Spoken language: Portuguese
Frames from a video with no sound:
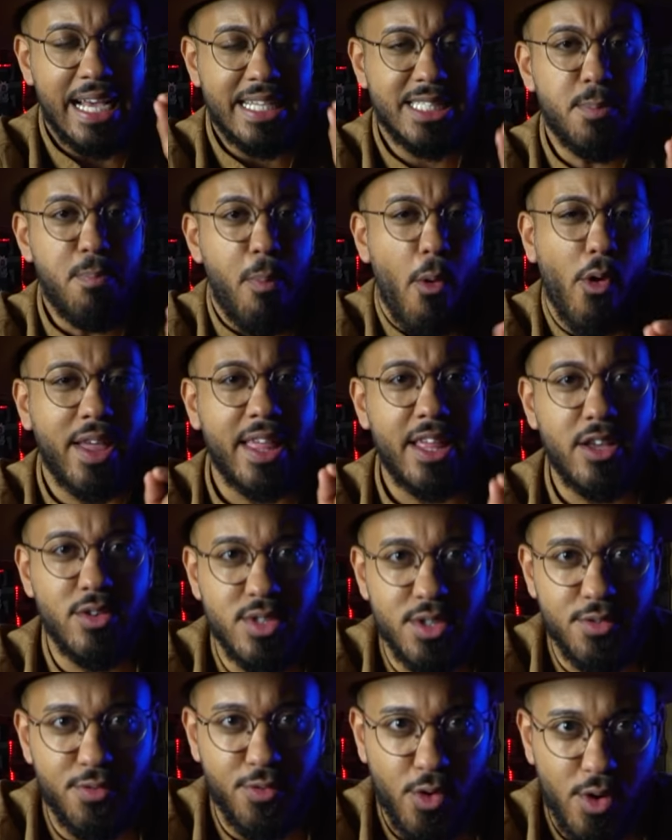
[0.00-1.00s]
Esse pouquinho
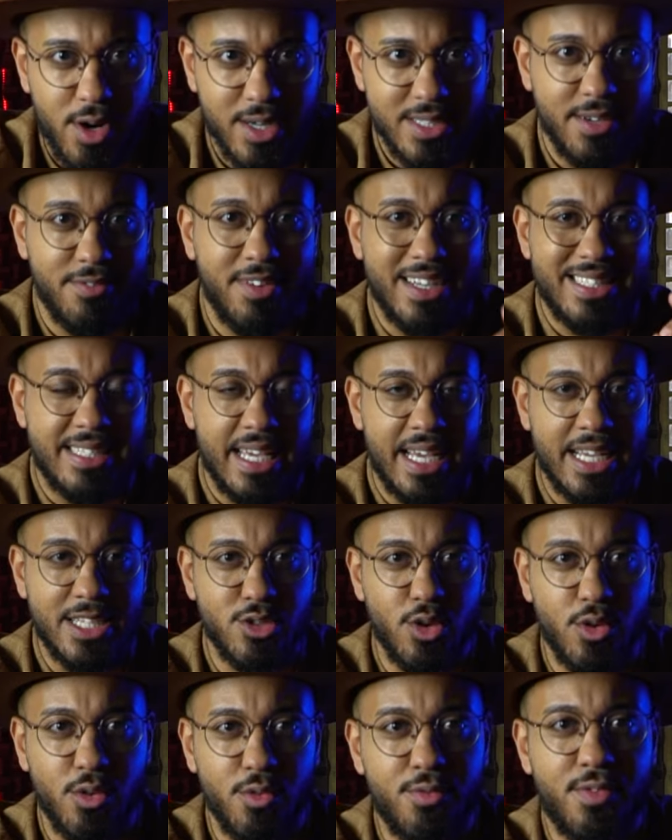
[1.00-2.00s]
de força vai se
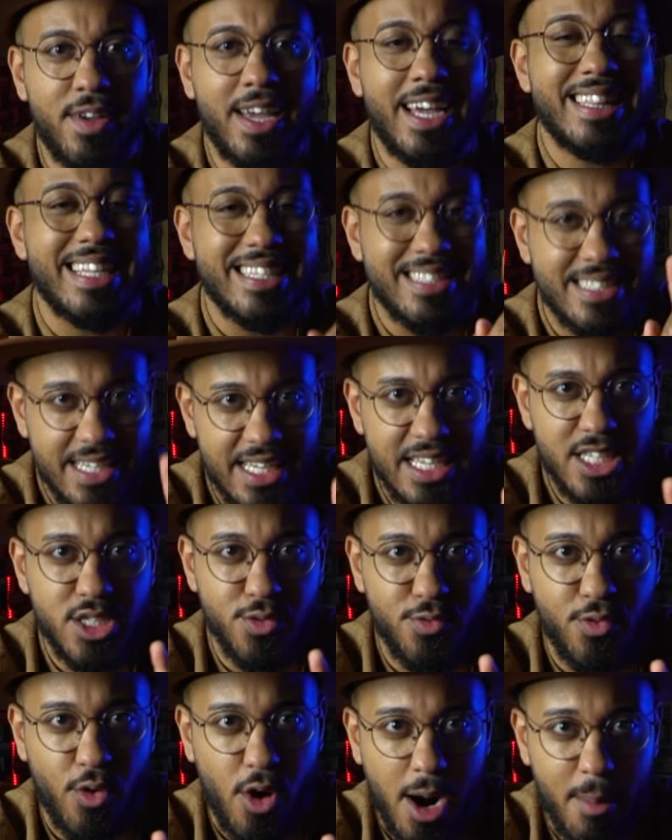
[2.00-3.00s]
resolver da seguinte
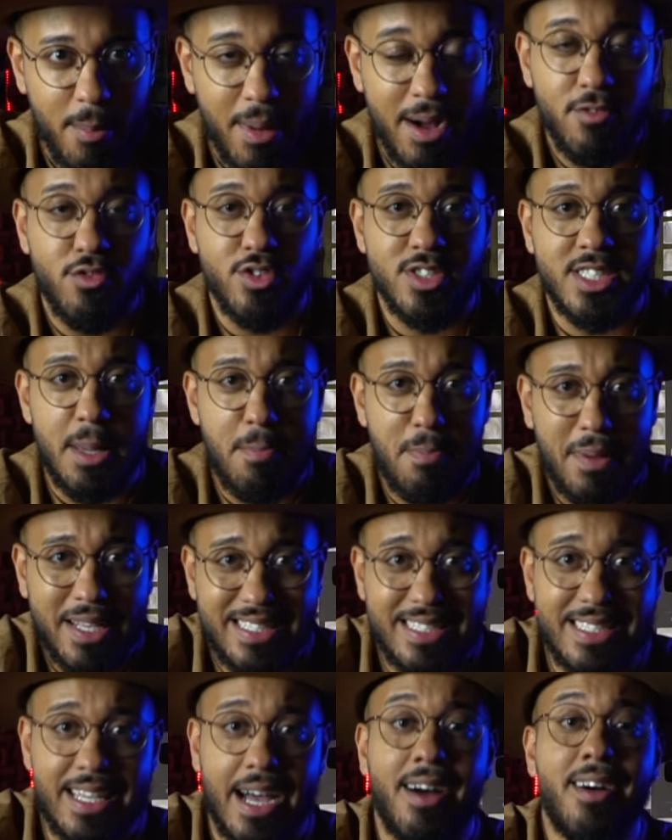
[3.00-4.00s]
forma: você
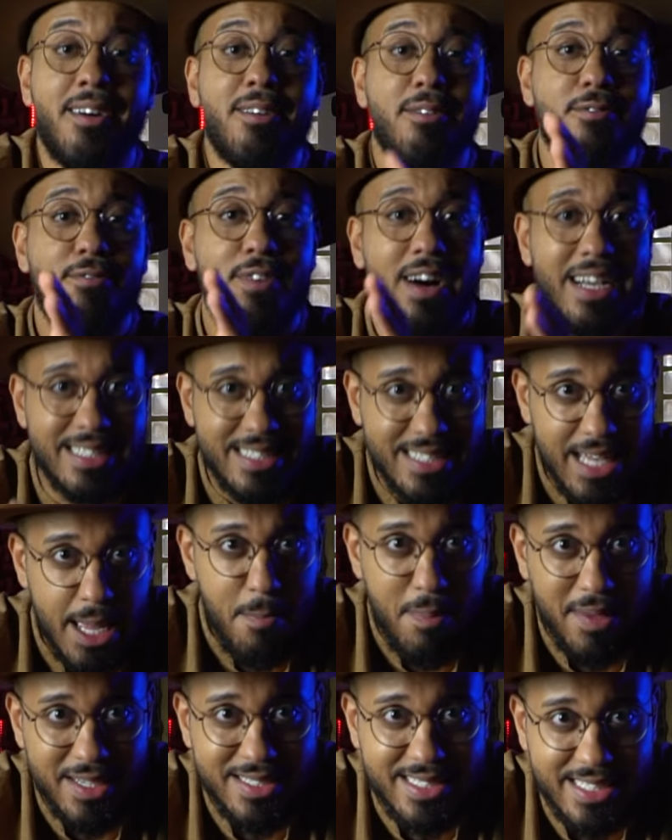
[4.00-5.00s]
precisa fazer
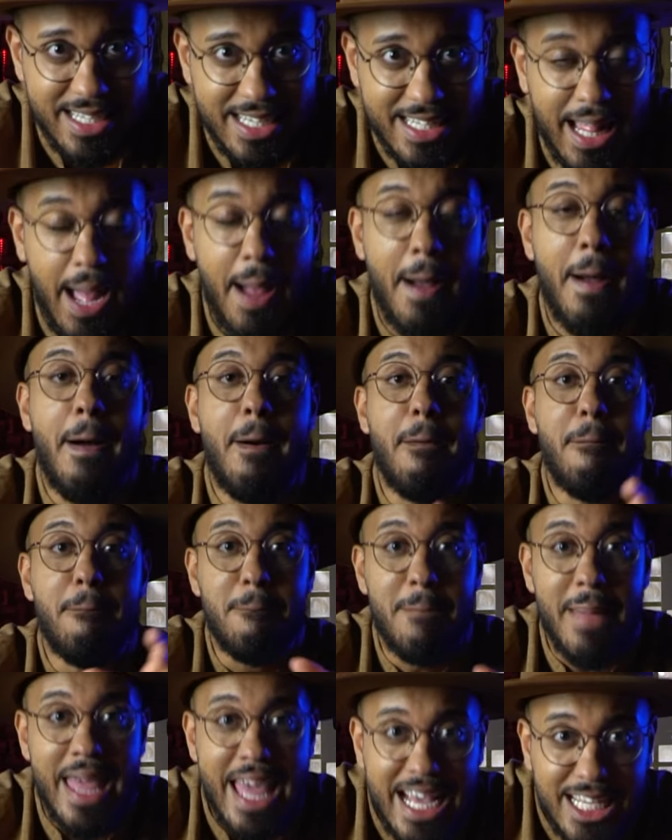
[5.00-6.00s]
pestana
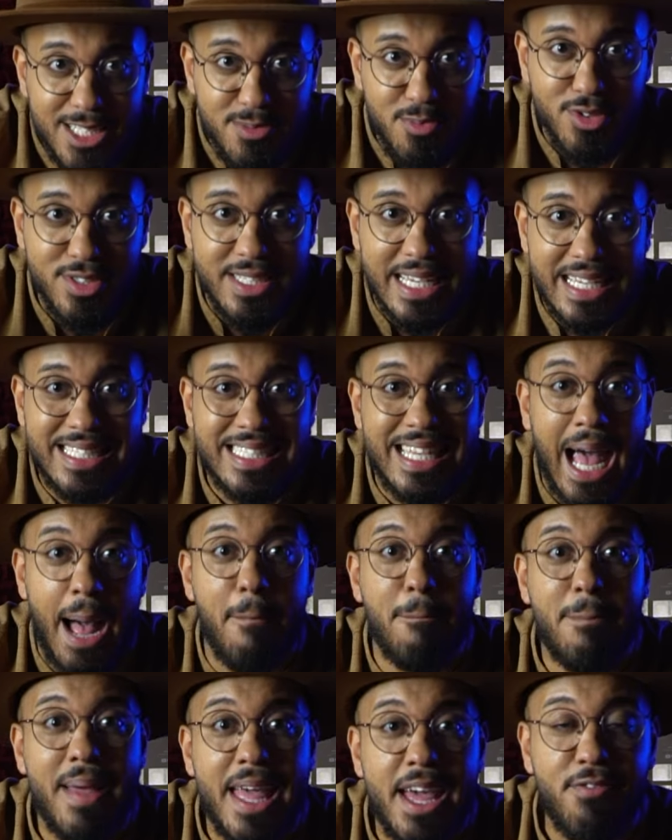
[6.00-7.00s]
mesmo sem
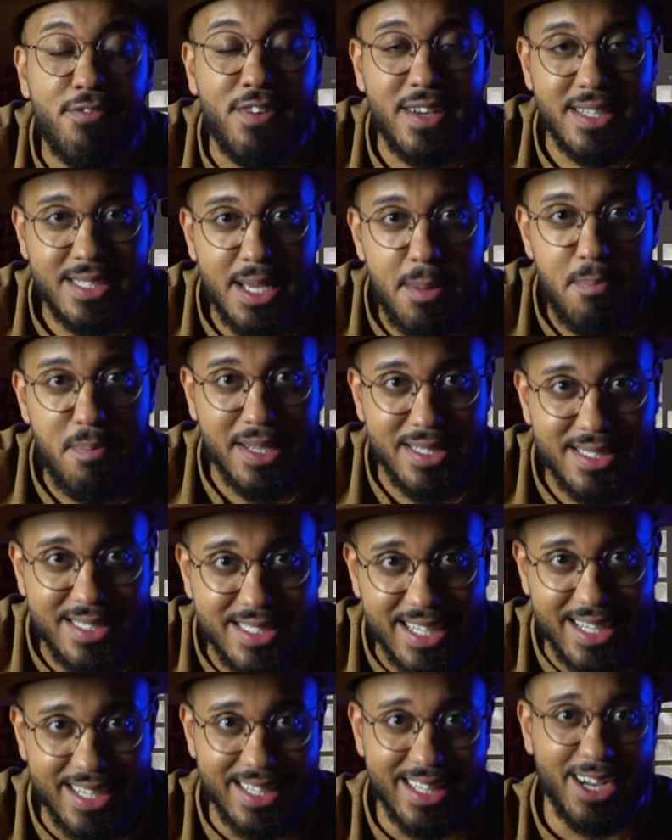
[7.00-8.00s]
saber fazer
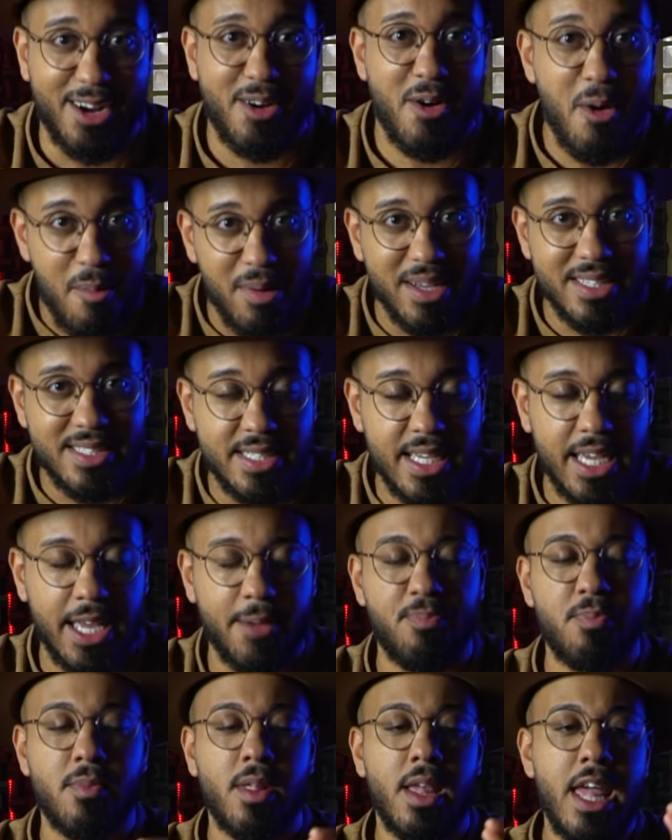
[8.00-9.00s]
pestana. Como
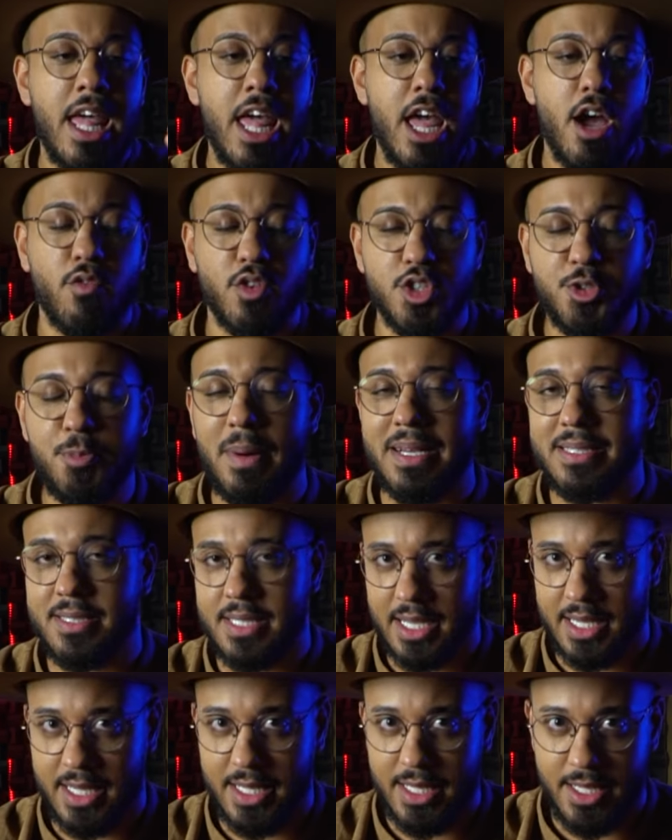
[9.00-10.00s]
assim? Eu vou te
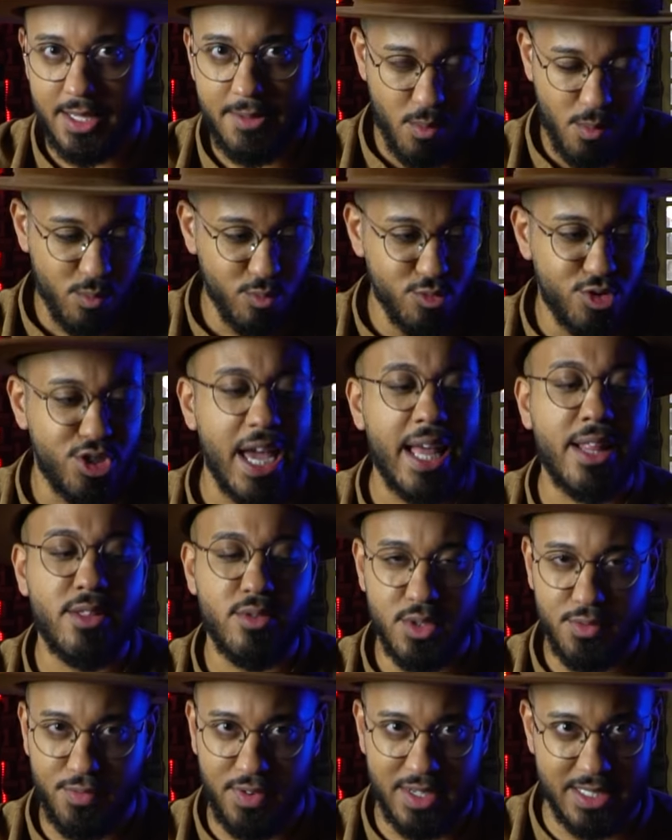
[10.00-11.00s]
passar aqui um jeito
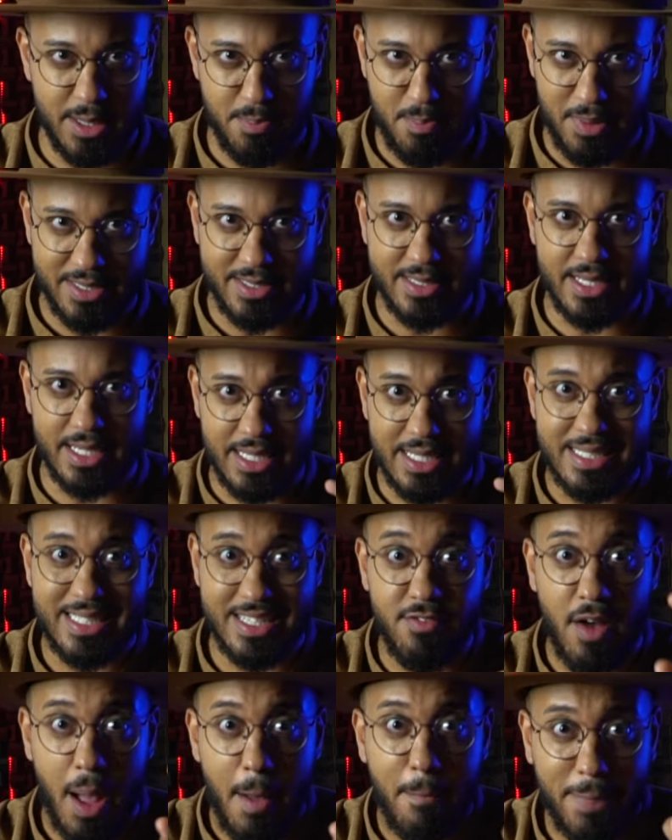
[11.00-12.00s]
de fazer pestana,
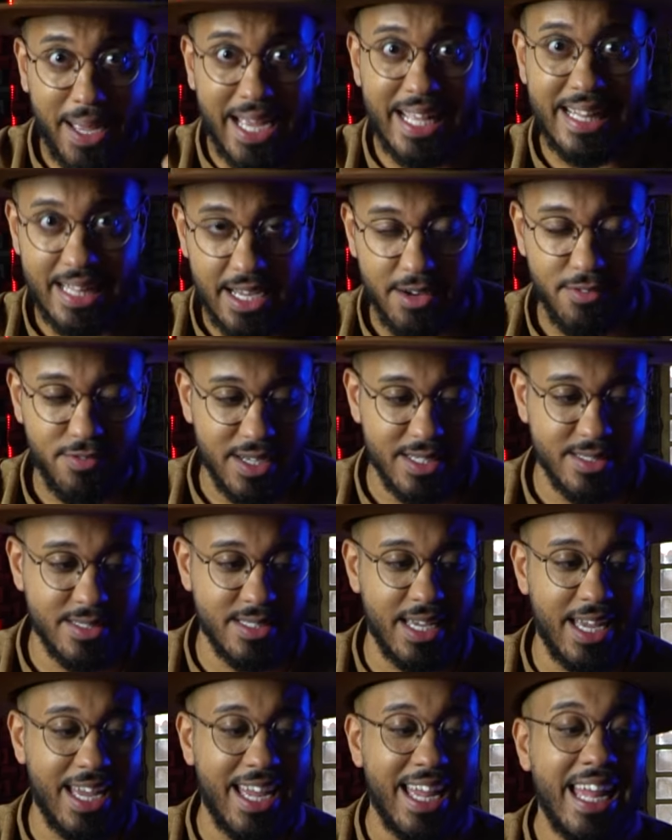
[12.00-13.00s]
você vai aprender a
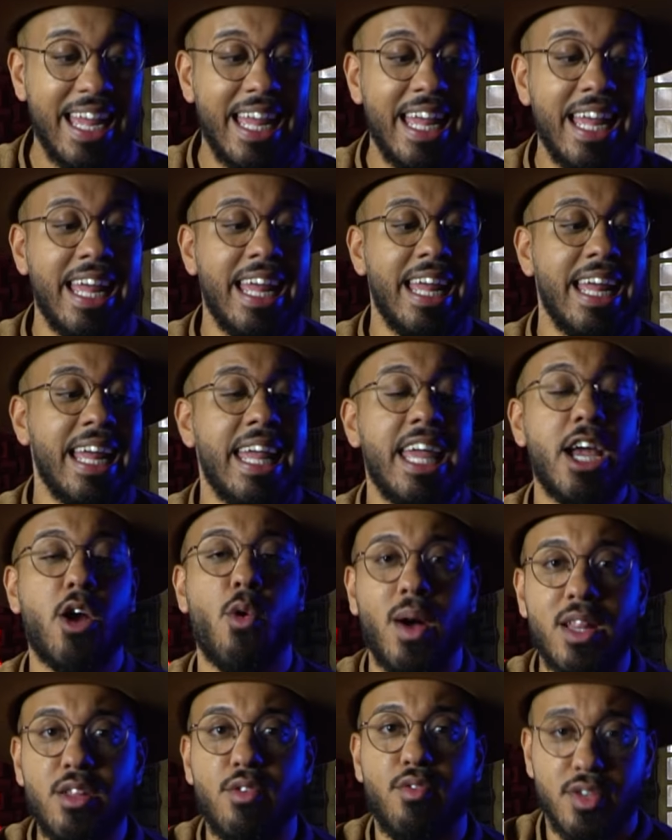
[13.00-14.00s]
fazer e
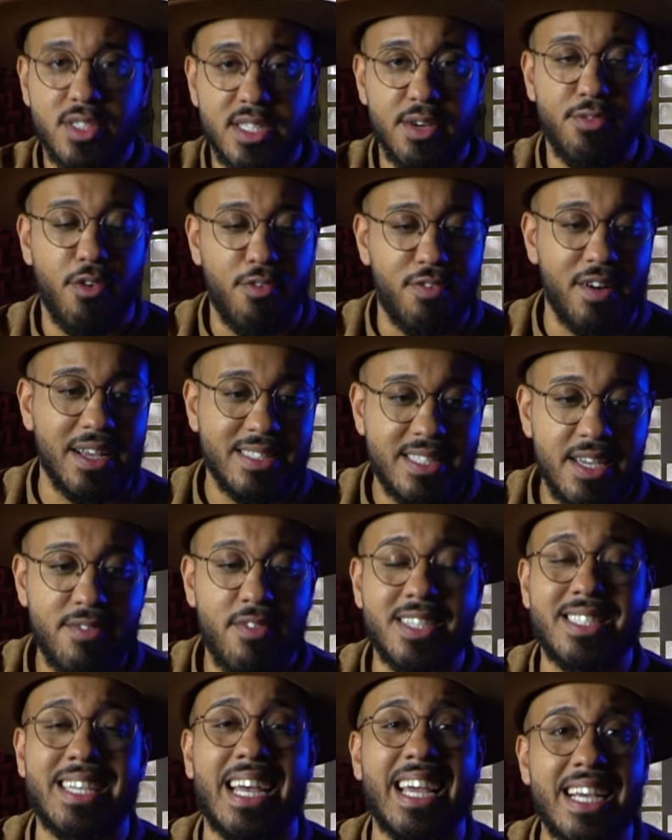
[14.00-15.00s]
quando você for fazer
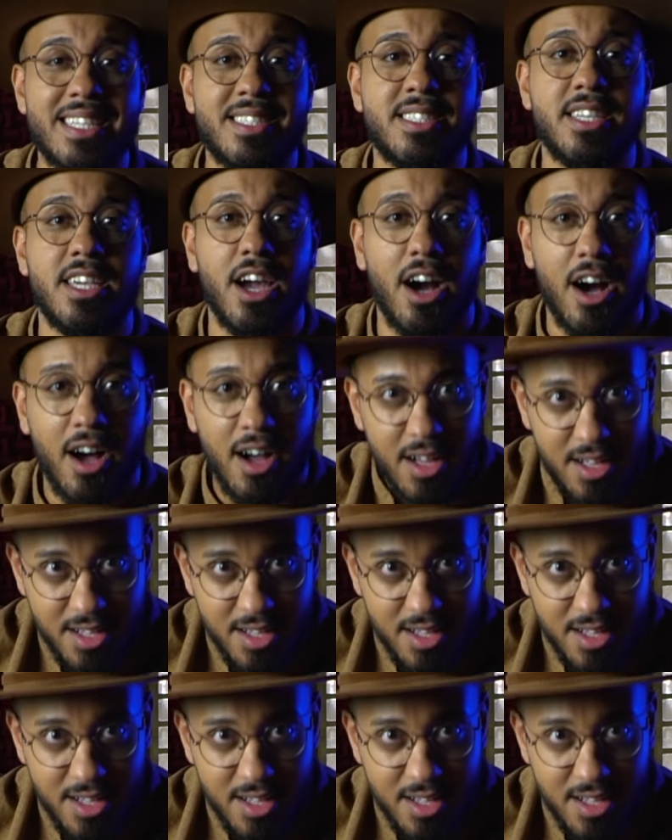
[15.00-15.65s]
vai sair assim, ó.